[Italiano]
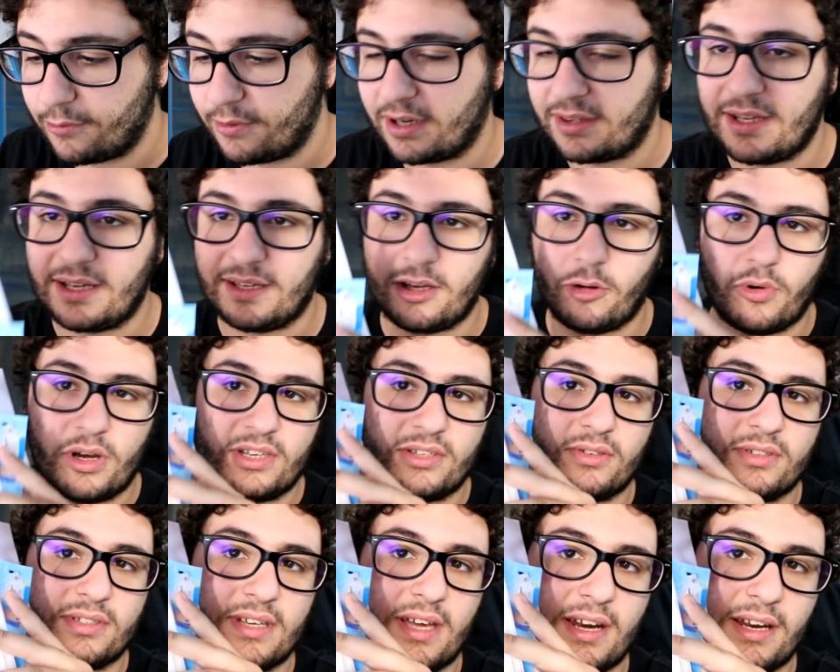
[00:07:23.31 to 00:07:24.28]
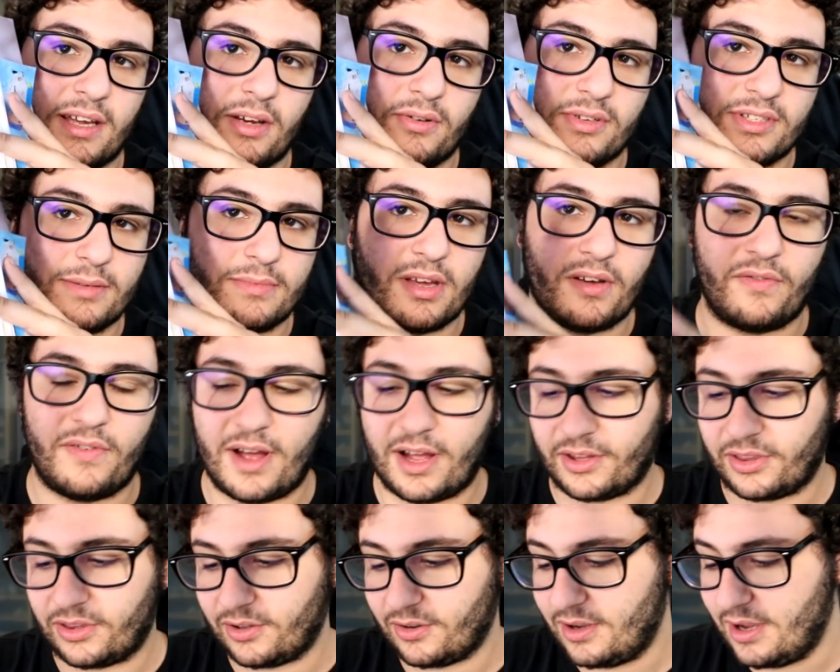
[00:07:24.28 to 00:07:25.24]
Guardate anche Why Sara che cosa mi ha
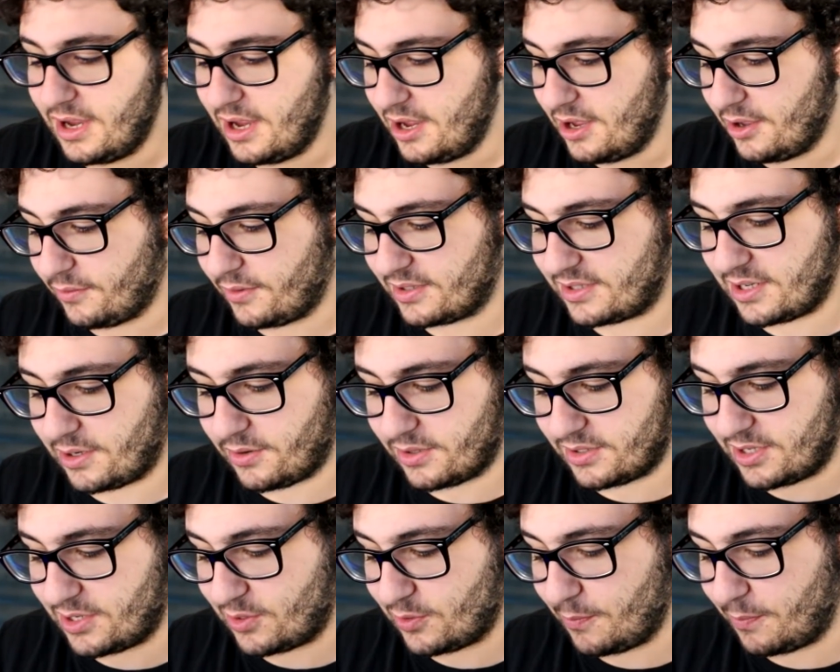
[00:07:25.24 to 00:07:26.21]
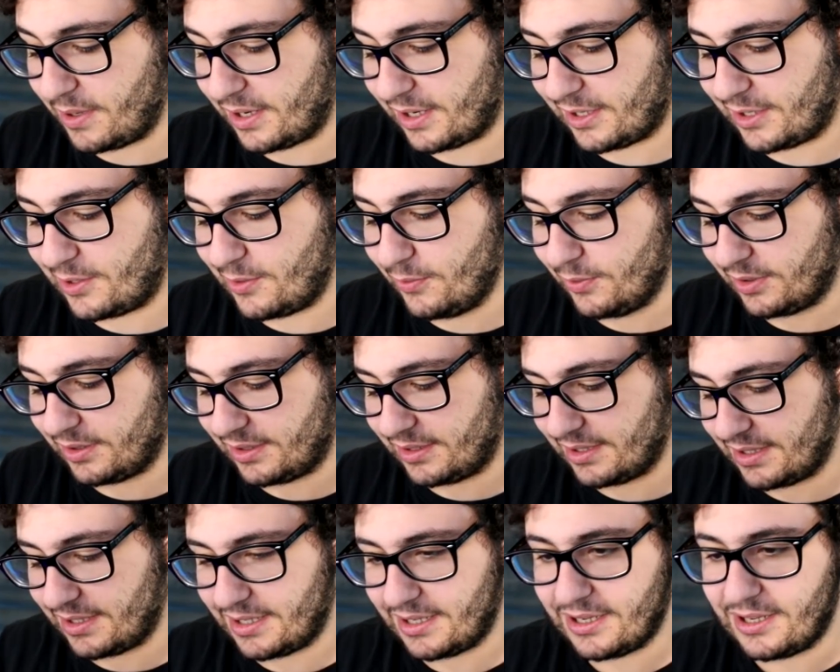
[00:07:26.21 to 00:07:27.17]
fatto, queste cose super
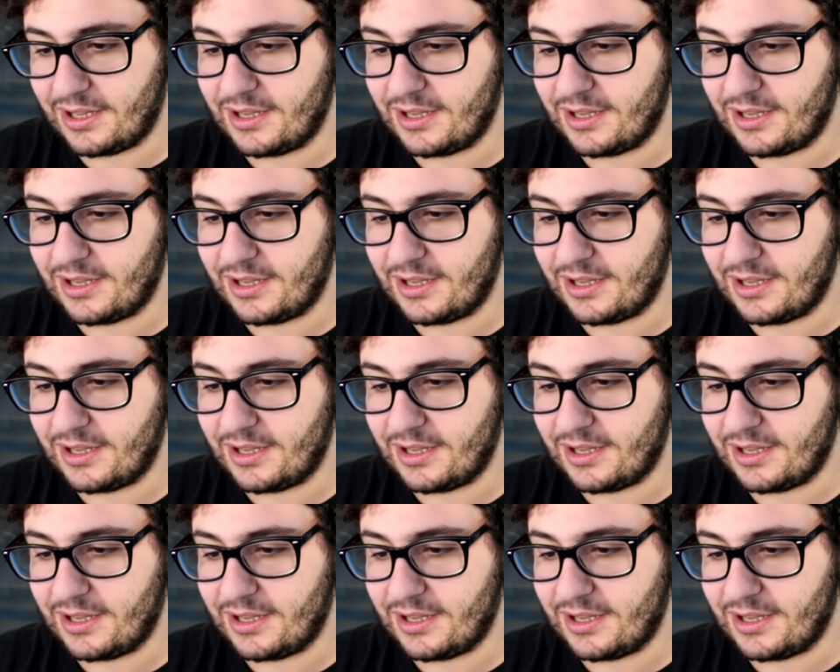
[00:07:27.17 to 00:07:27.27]
cute,